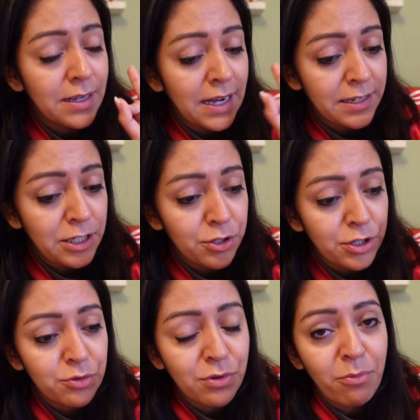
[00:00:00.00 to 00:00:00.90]
kann ich
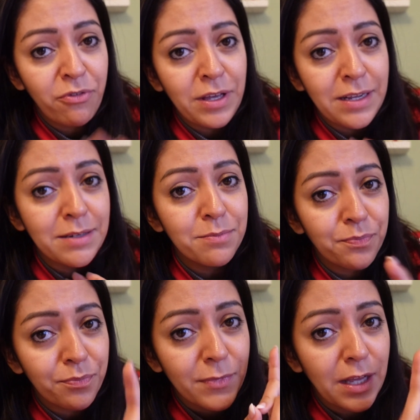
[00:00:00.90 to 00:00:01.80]
euch nur empfehlen,
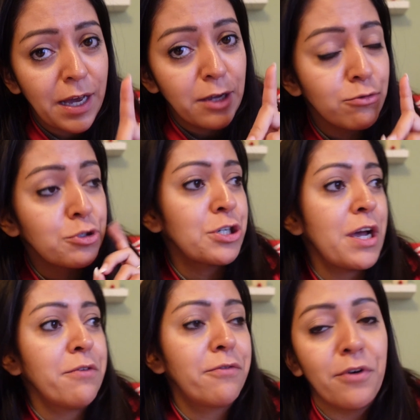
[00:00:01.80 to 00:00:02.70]
einen
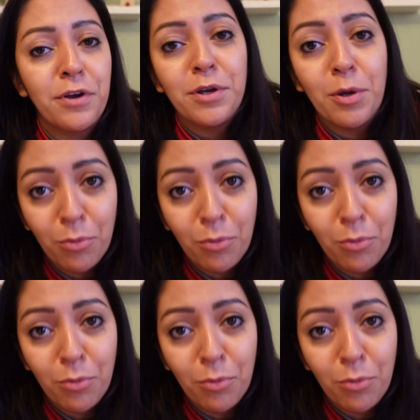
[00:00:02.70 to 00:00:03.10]
Gutschein von